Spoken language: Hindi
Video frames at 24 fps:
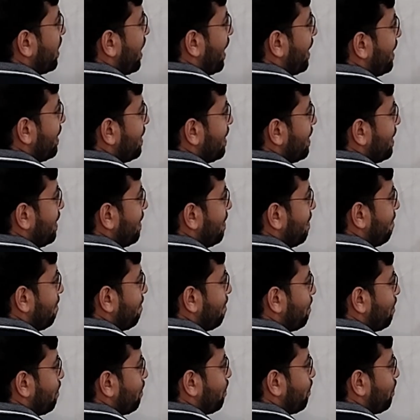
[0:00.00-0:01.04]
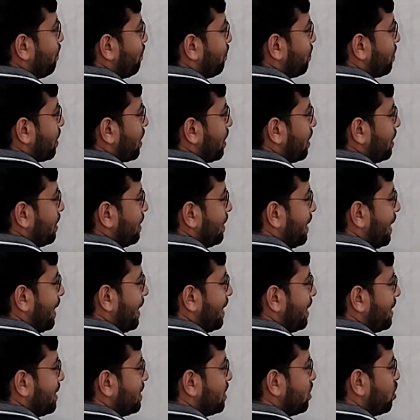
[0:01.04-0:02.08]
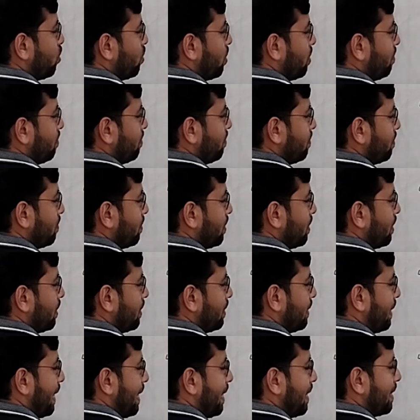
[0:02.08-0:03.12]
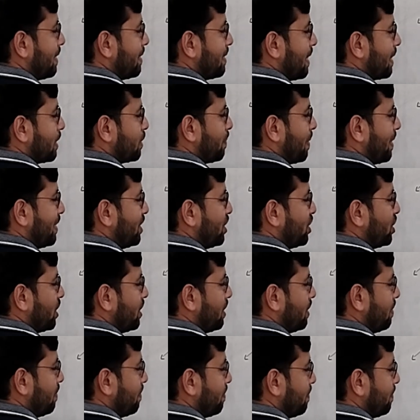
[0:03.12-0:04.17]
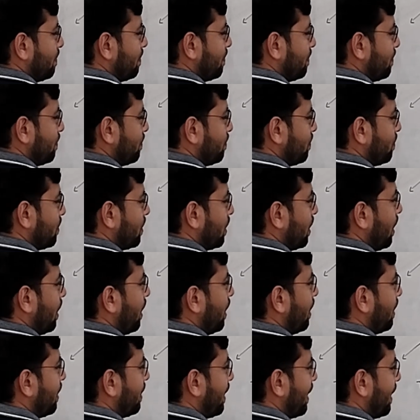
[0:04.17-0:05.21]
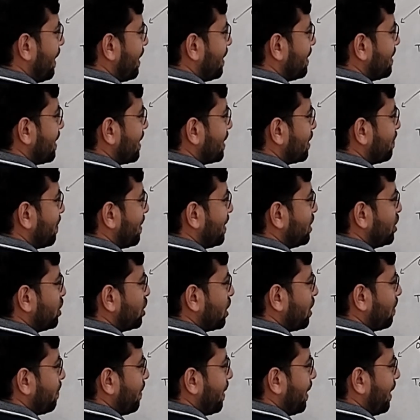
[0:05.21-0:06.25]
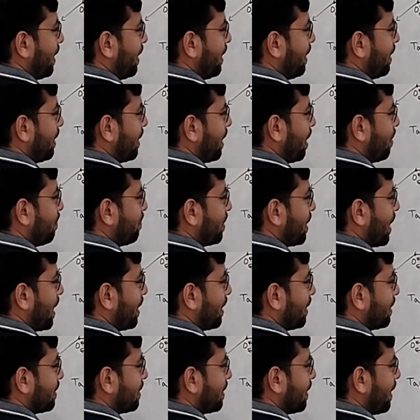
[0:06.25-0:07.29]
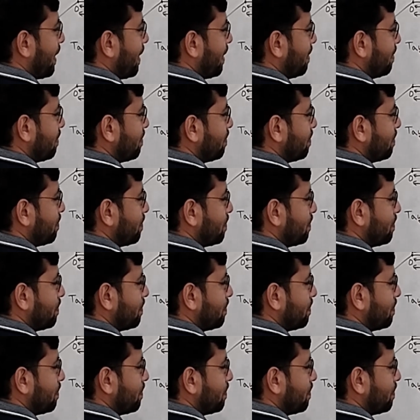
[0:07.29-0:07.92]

सिखाई थी टेलर थ्योरम टेलर्स एक्सपेंशन टेलर्स एक्सपेंशन में हम क्या करते हैं